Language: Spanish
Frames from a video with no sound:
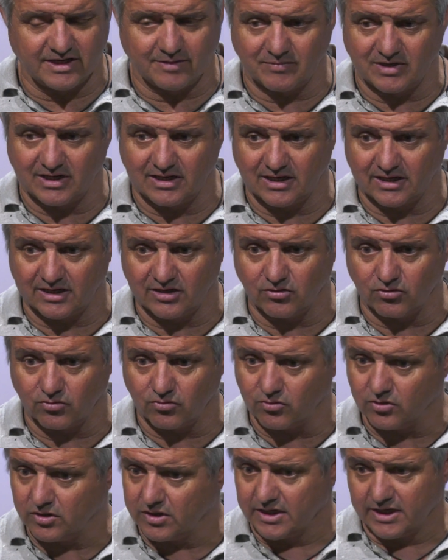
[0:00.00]
llama el
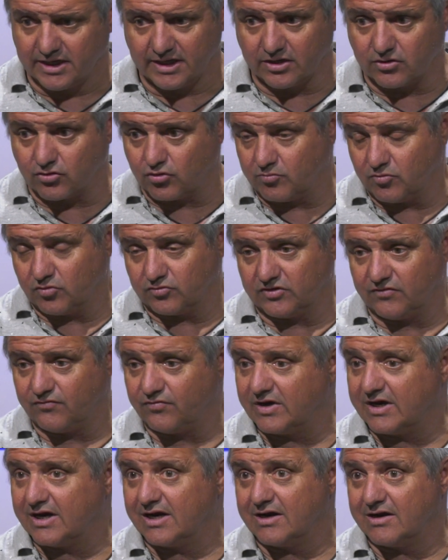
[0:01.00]
arqueólogo? Es como si
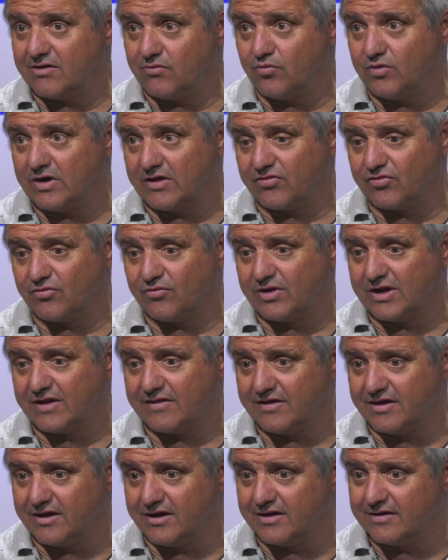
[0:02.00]
fuera una
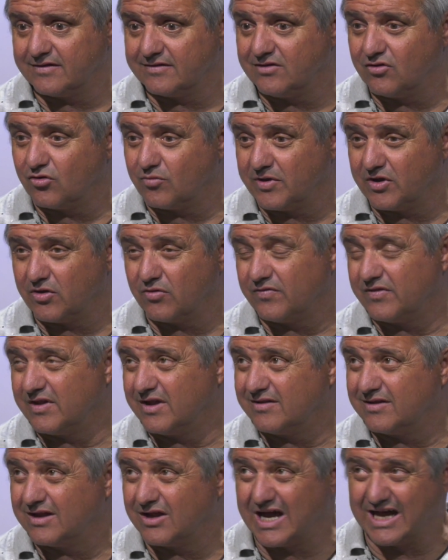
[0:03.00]
zona de, de
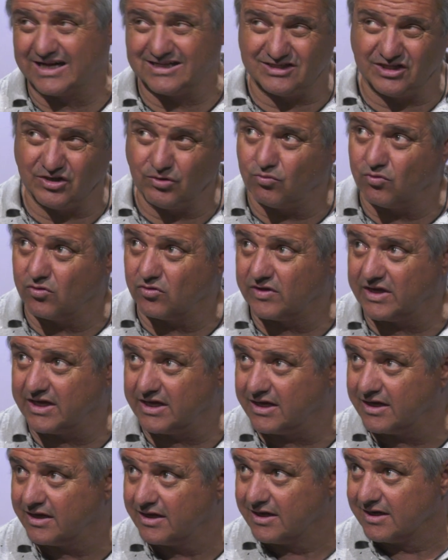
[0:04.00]
hormigón antiguo
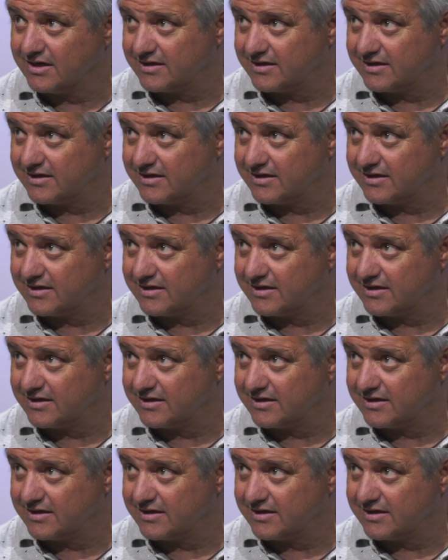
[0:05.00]
de,